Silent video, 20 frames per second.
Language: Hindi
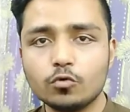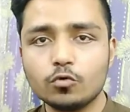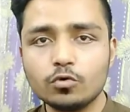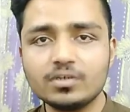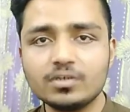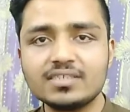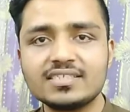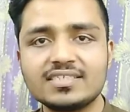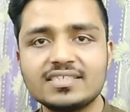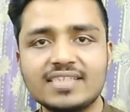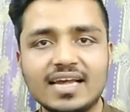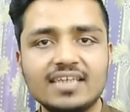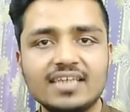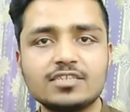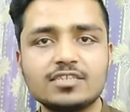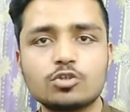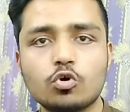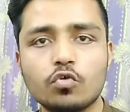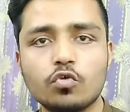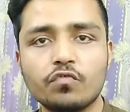उन
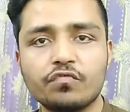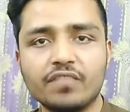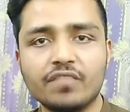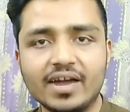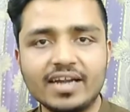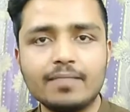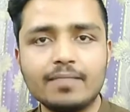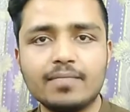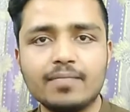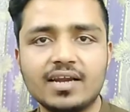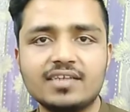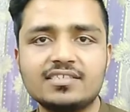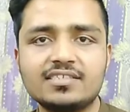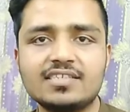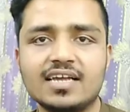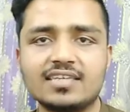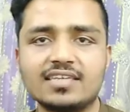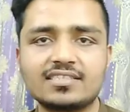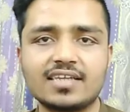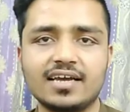सेल्स को वाइट ब्लड
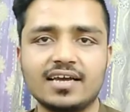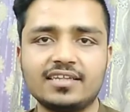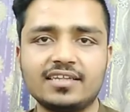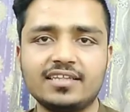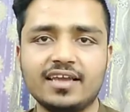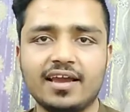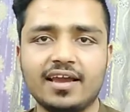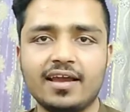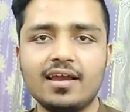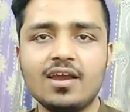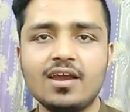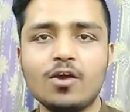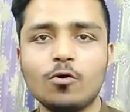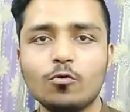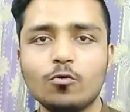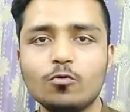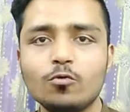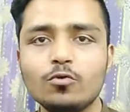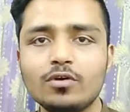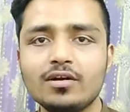सेल्स कहते हैं
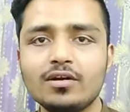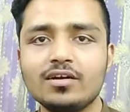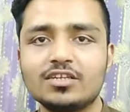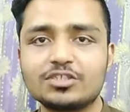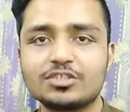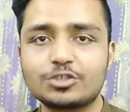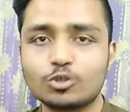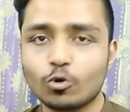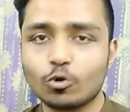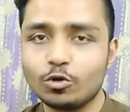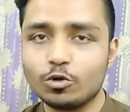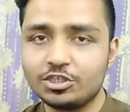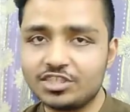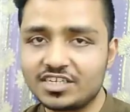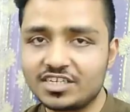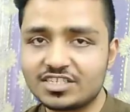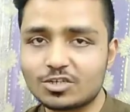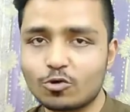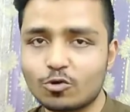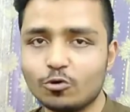उन
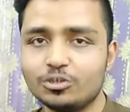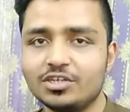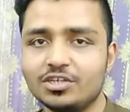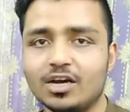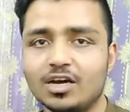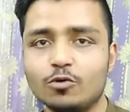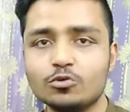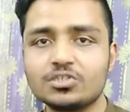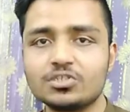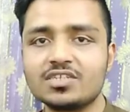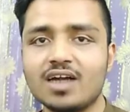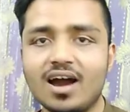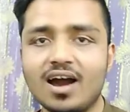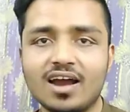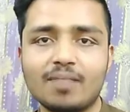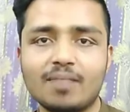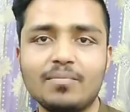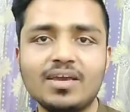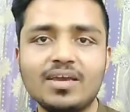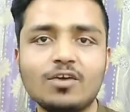सोल्जर्स को या उस
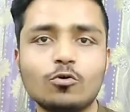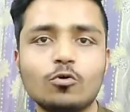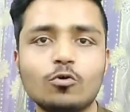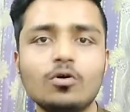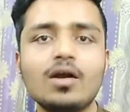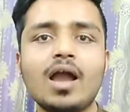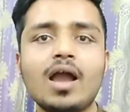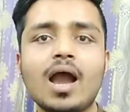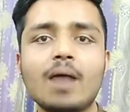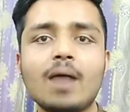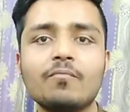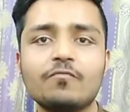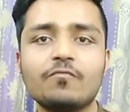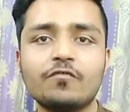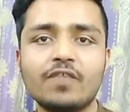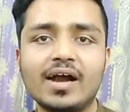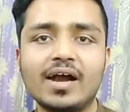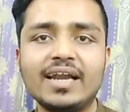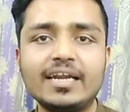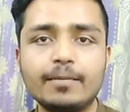आर्मी को हम
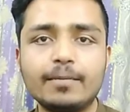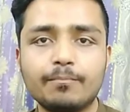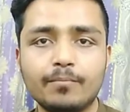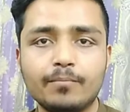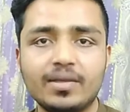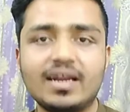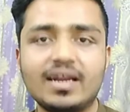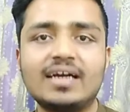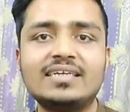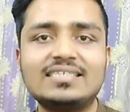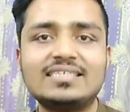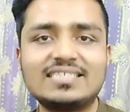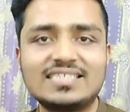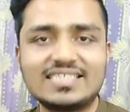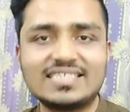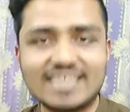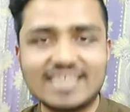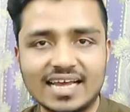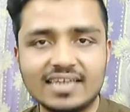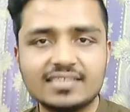वाइट ब्लड
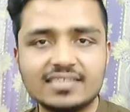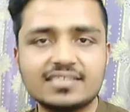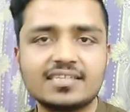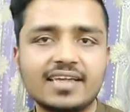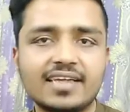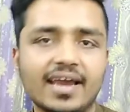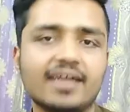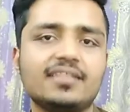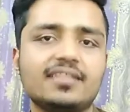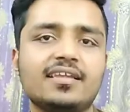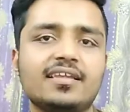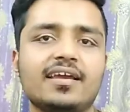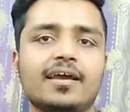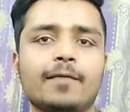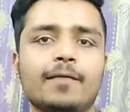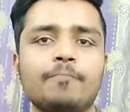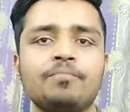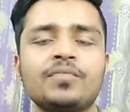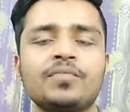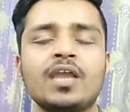सेल्स कहते हैं